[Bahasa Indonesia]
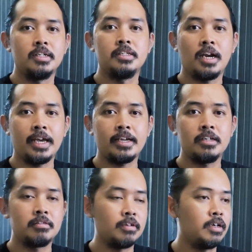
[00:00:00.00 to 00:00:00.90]
jelek
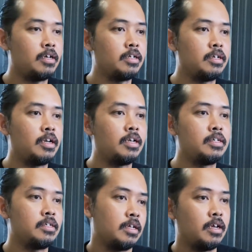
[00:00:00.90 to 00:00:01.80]
gitu ya
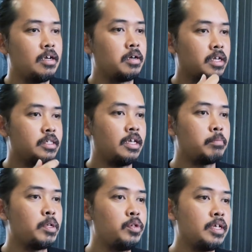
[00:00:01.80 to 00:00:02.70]
dan ngejahit
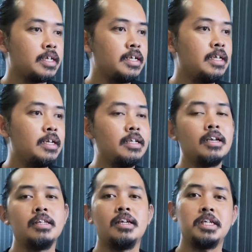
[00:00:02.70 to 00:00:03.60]
bajunya sendiri
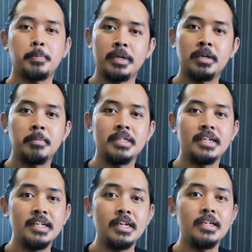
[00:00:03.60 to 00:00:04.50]
dan jadi Spider-Man
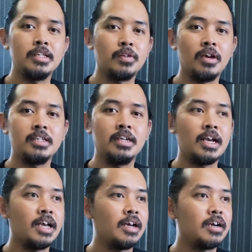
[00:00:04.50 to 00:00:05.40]
sendiri gitu ya. Jadi
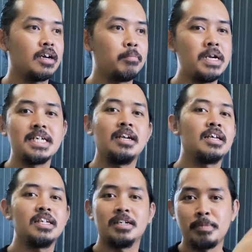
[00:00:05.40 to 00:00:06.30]
kayak ngebalikin
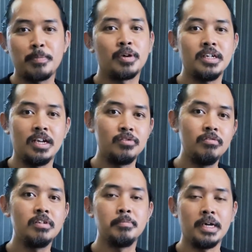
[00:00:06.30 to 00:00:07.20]
lagi ke memori ya
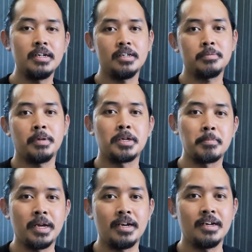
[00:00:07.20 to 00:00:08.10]
dulu gimana
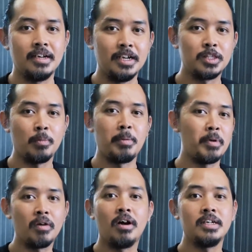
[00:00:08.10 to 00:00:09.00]
Spider-Man Tobey
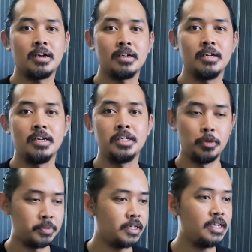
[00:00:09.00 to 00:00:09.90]
Maguire
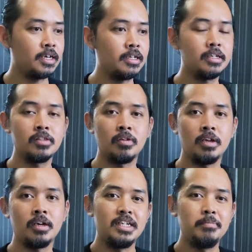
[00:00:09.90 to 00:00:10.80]
hidup sendiri gitu
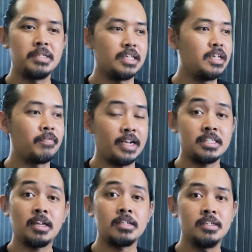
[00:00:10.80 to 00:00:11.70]
ya. Ini bisa jadi fresh
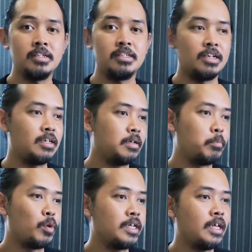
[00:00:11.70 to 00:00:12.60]
start sih. Jadi
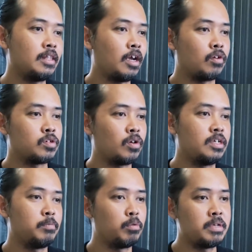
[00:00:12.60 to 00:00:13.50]
mungkin nanti kalau
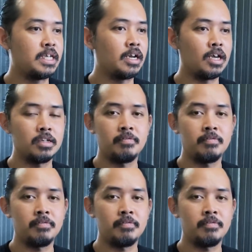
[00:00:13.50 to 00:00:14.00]
Sony mau bikin lagi